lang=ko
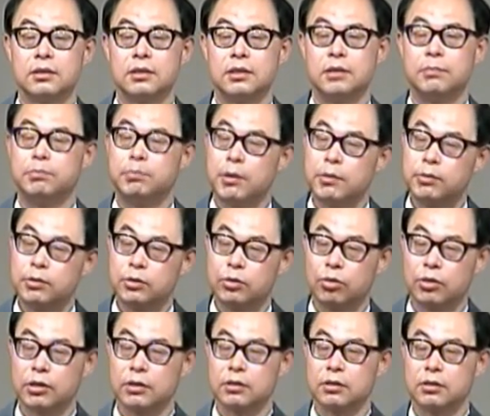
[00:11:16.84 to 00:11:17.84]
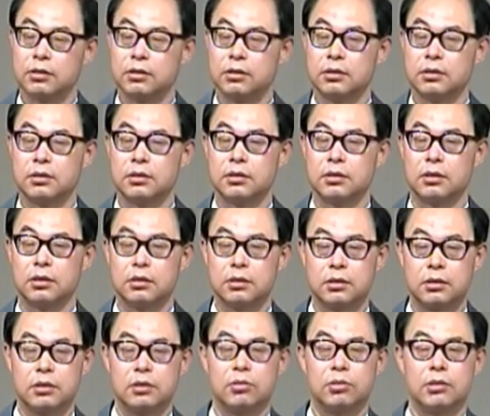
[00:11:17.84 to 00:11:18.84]
입법을 통해서
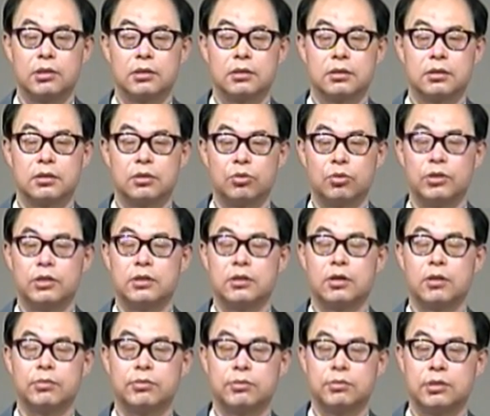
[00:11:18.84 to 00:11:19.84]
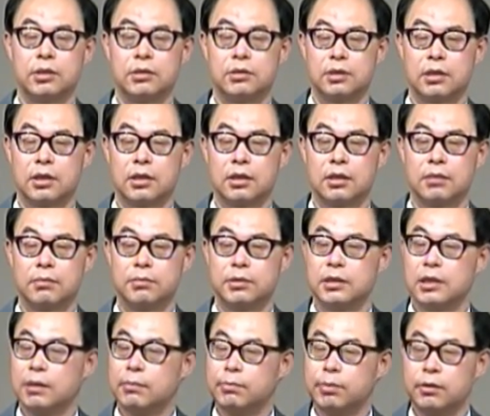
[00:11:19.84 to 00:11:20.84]
정치를 통해서 노예제도 없을 수 있다.
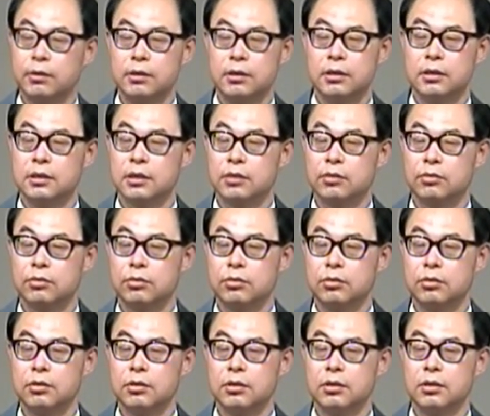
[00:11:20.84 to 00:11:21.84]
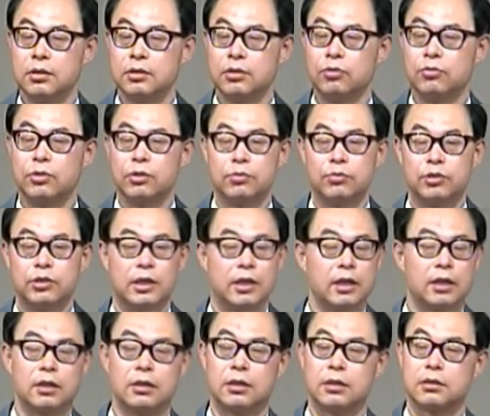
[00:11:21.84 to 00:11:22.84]
피 한 방울 흘리지 않고 영국에서 문제가
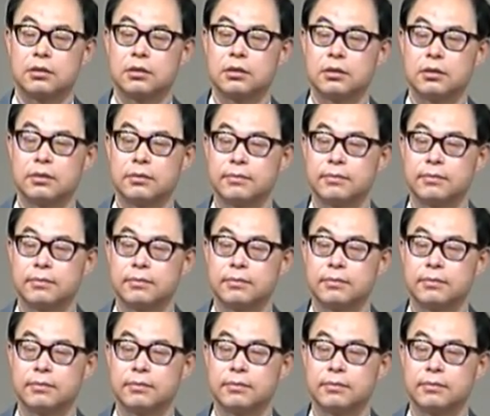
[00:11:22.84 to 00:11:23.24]
해결됐어요.